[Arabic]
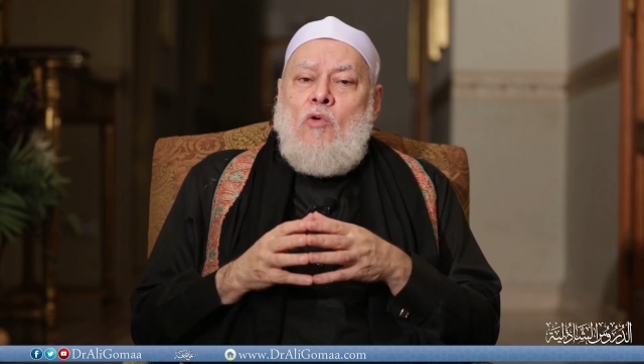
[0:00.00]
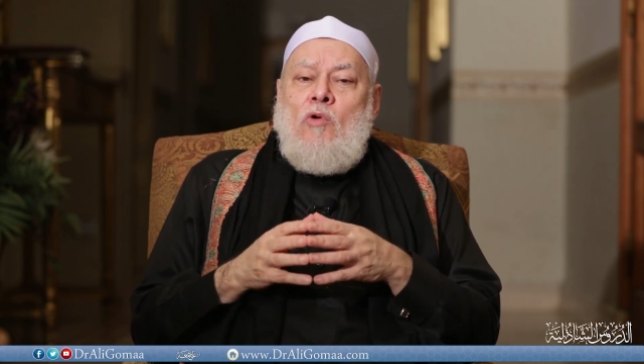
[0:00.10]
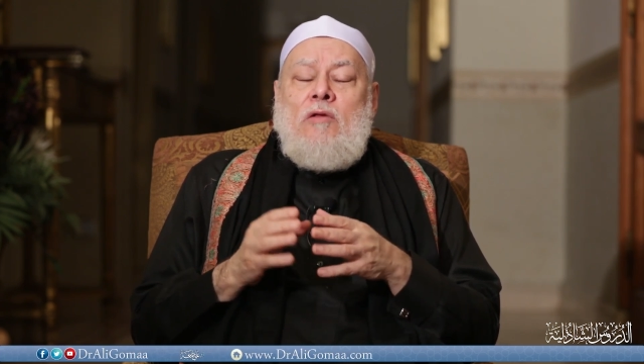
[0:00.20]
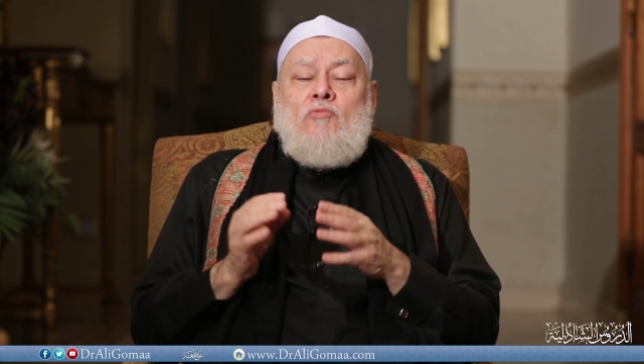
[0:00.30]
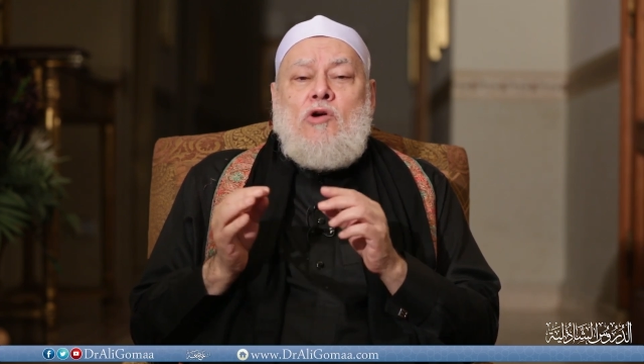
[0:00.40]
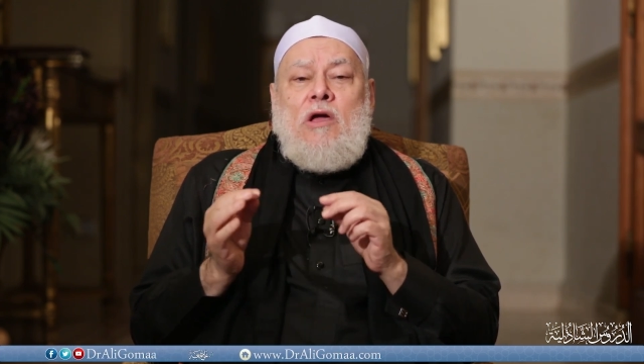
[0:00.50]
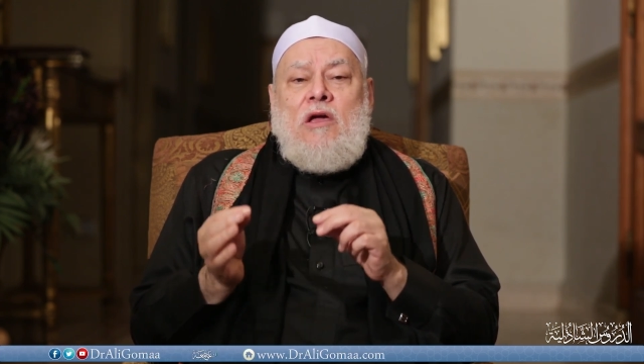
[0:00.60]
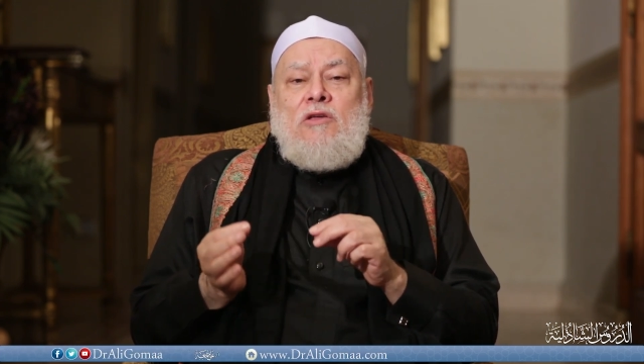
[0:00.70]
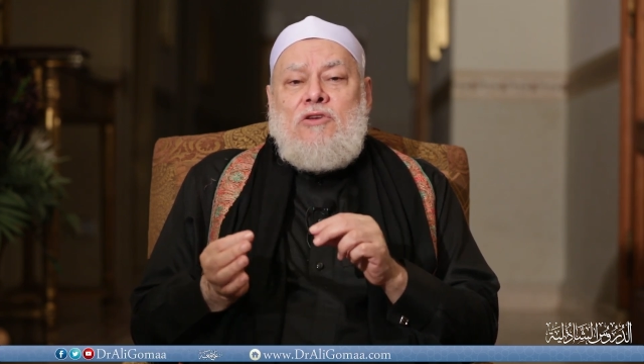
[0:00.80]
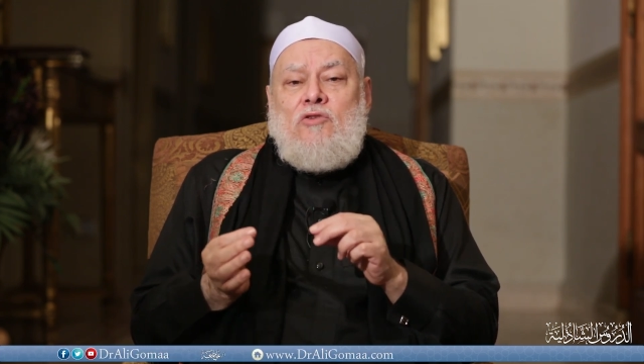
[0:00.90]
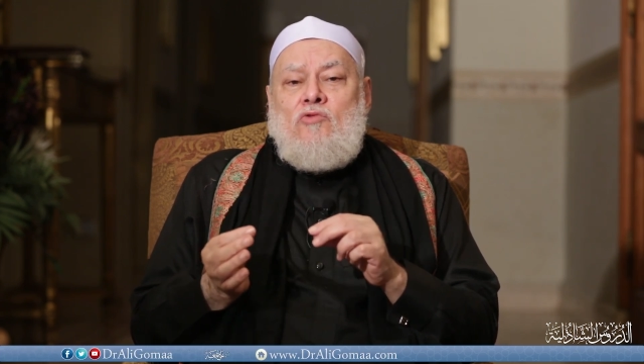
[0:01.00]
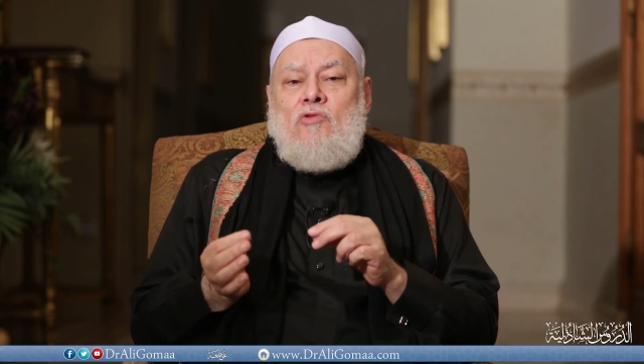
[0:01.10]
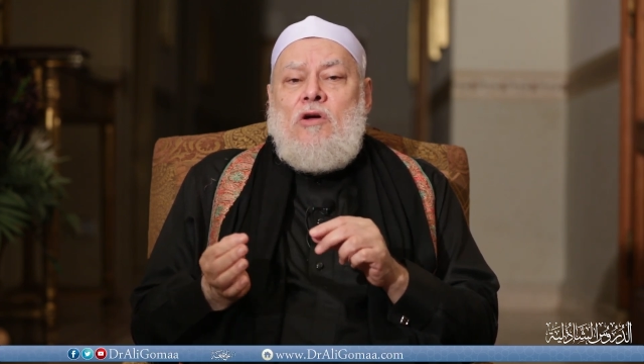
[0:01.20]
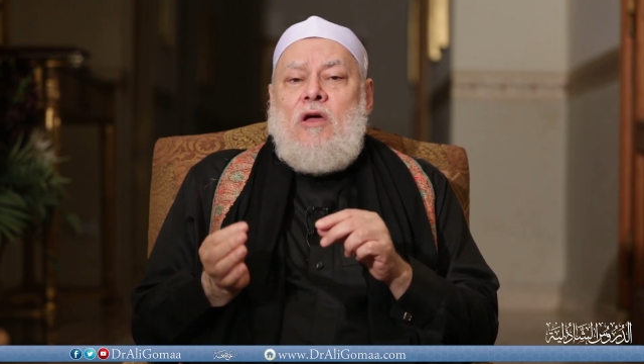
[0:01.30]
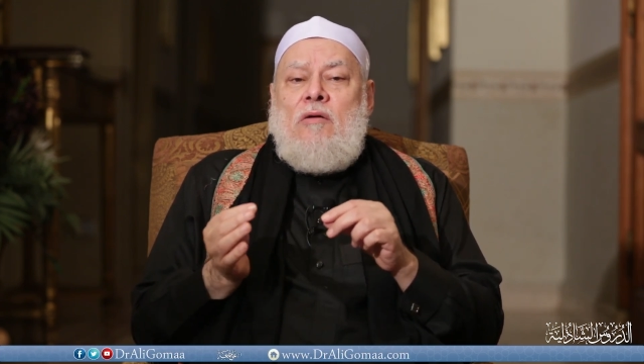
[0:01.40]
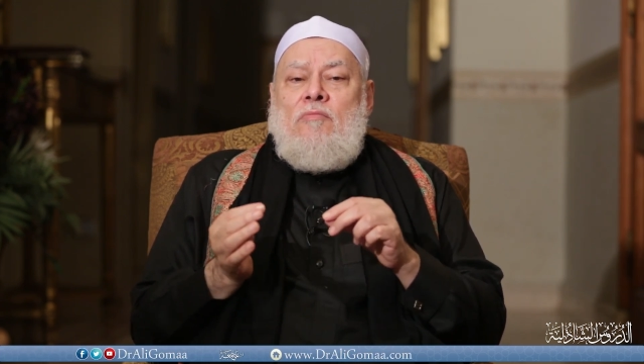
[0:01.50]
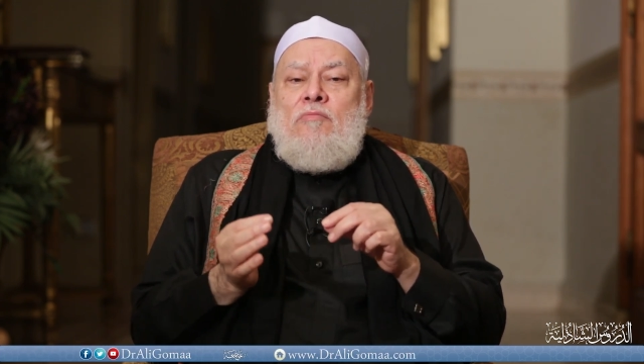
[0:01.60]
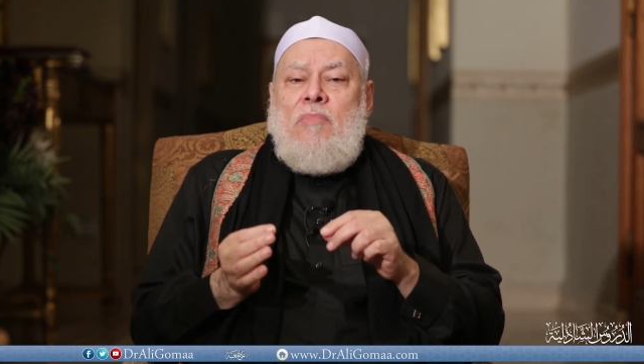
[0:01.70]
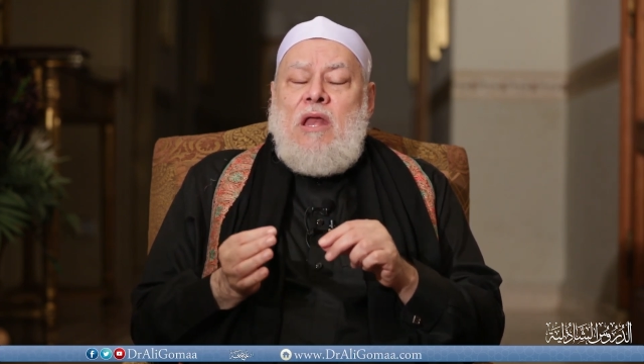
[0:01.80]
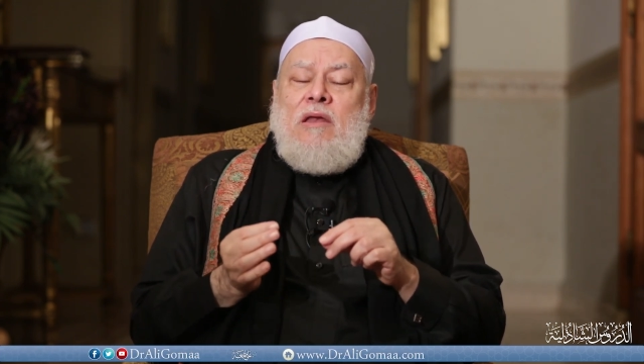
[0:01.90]
والمهاجر
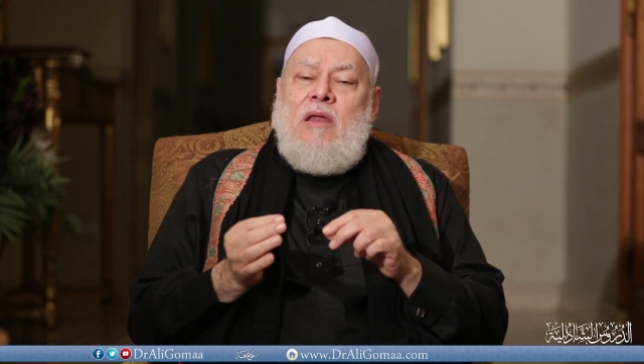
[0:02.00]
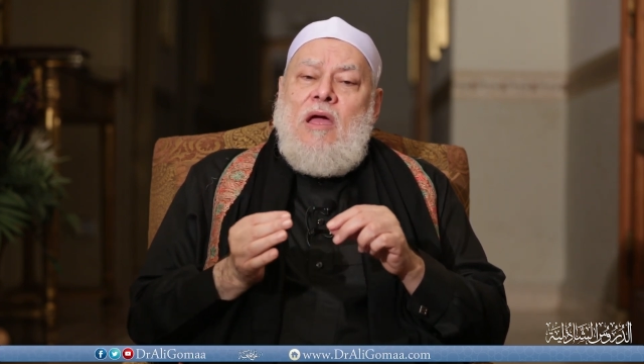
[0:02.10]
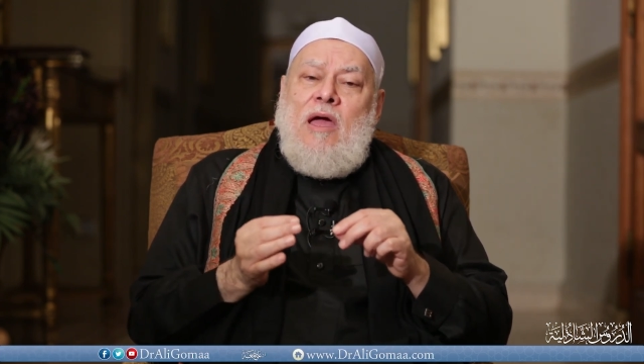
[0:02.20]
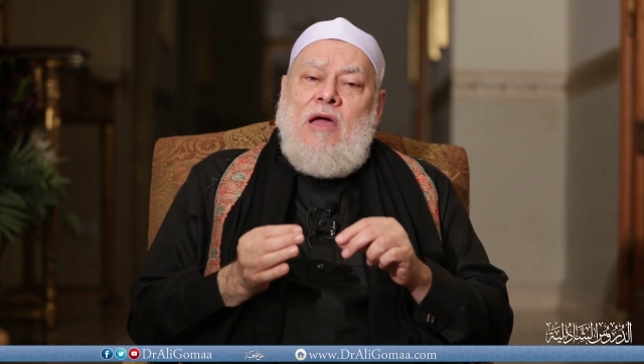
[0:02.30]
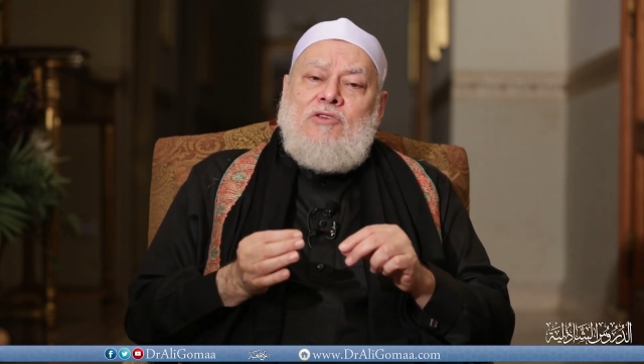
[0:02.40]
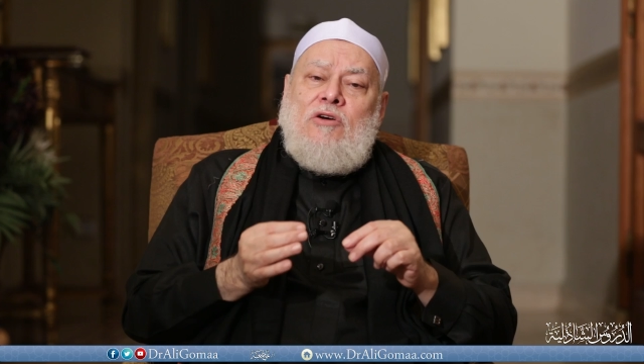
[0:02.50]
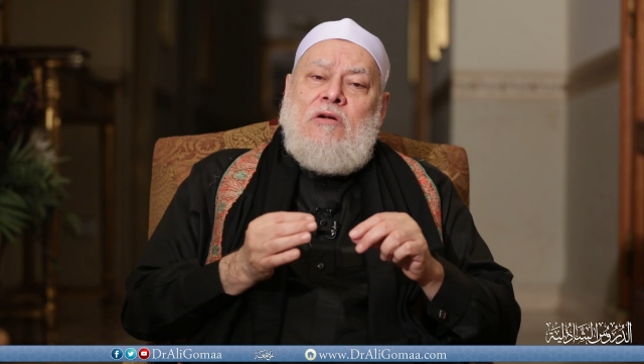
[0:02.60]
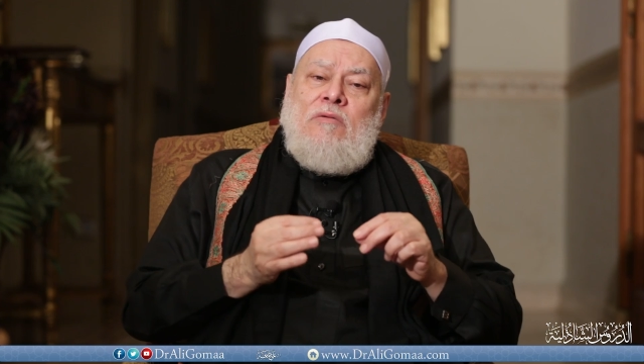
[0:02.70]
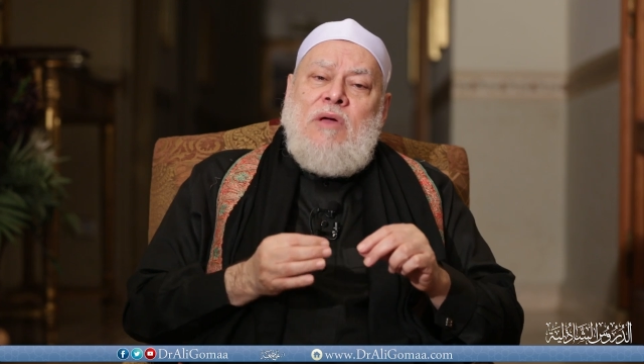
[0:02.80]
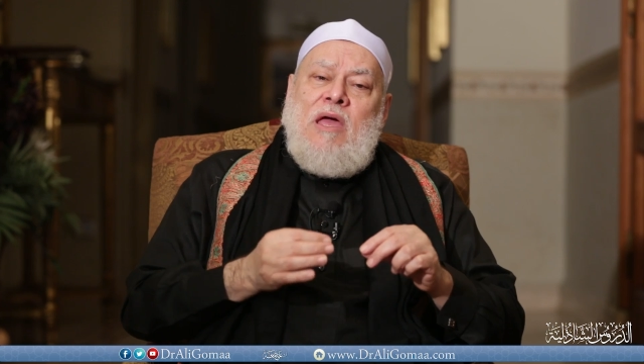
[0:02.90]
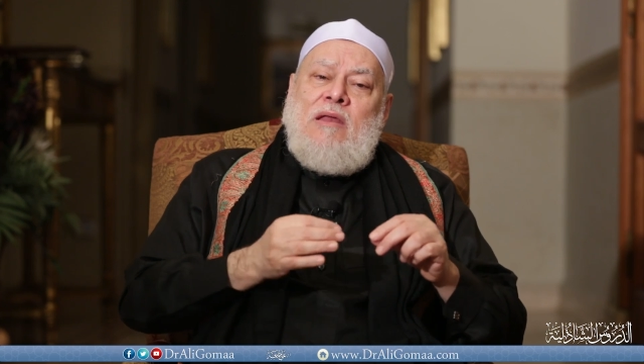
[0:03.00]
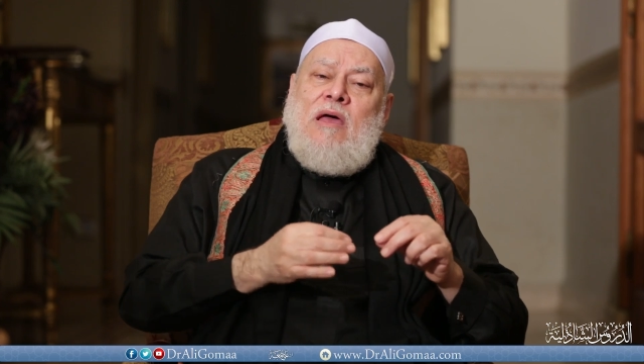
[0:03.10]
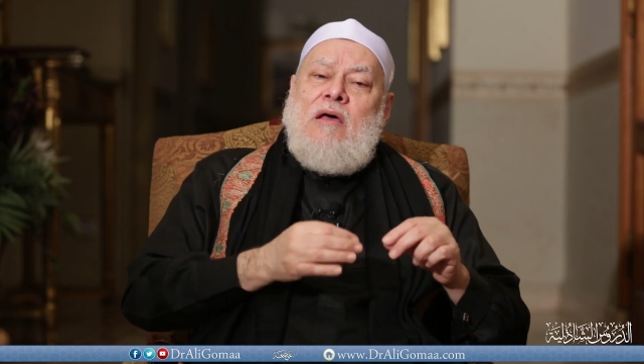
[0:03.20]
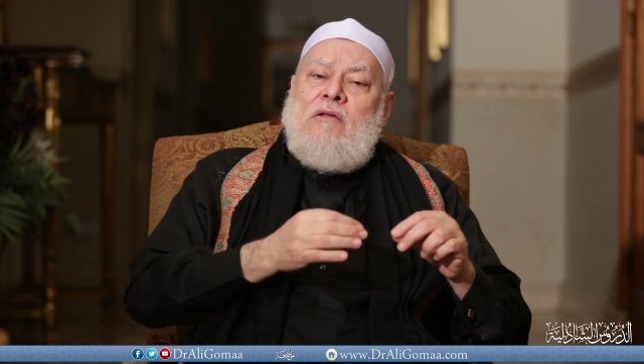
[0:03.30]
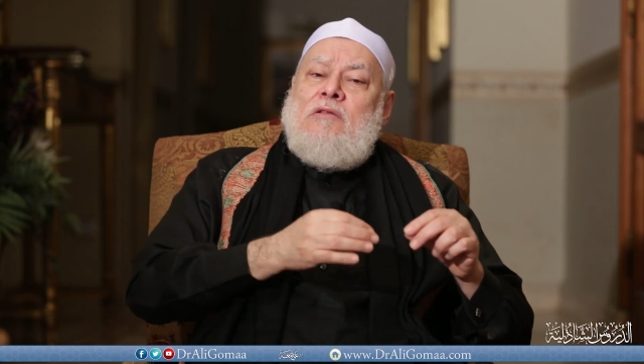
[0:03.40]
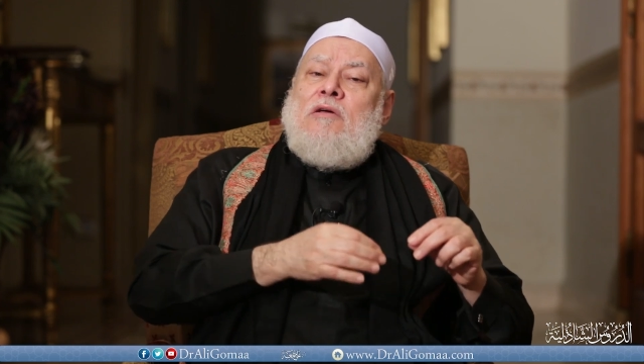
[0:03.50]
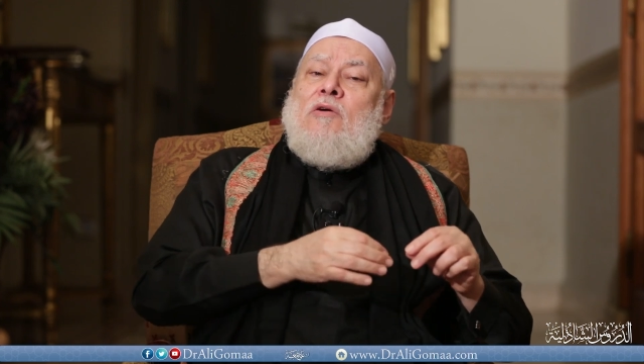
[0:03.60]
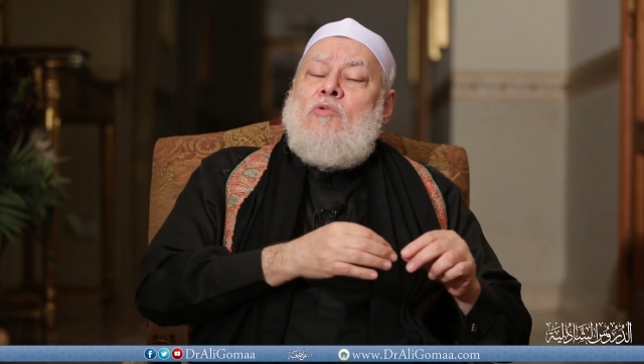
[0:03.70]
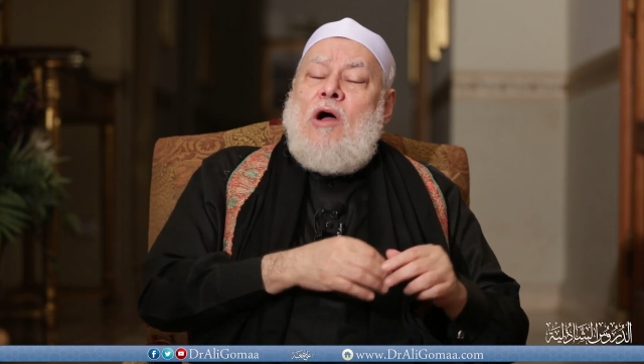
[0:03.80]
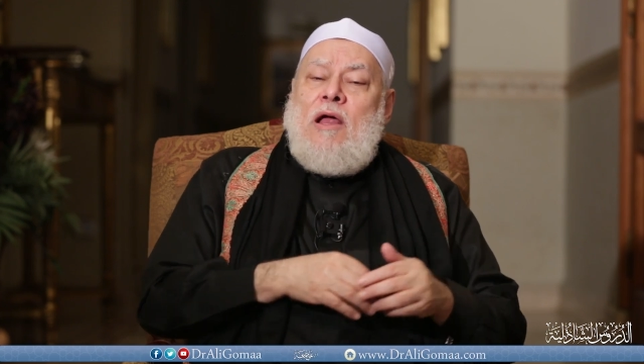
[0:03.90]
من هجر ما نهى
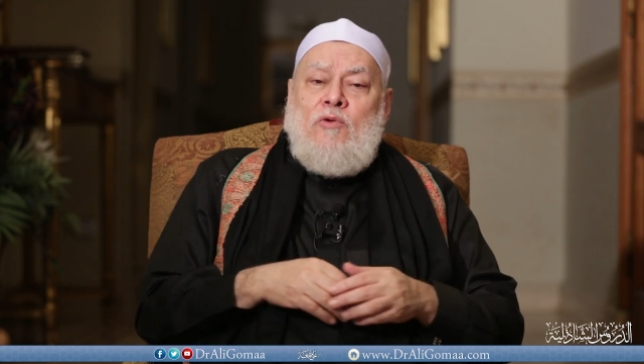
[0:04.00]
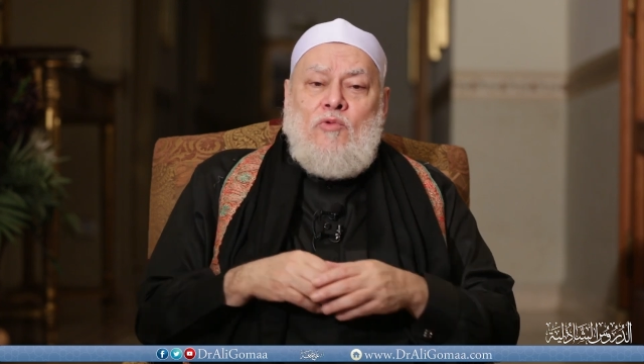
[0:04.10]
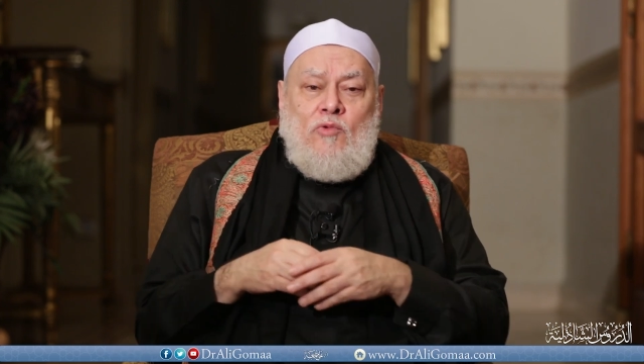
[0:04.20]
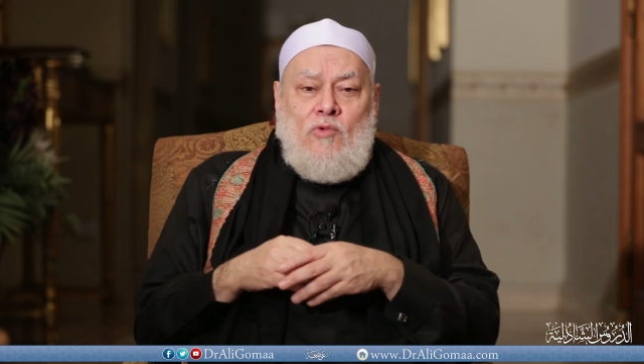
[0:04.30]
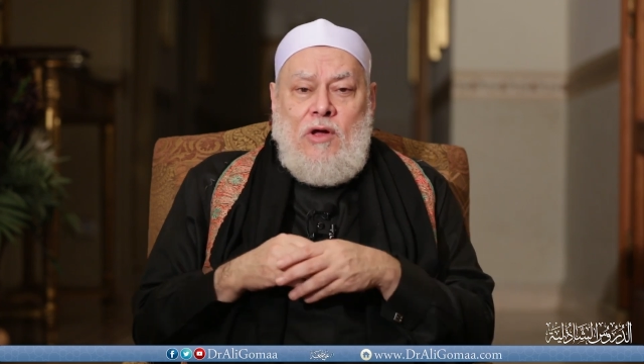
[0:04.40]
الله عنه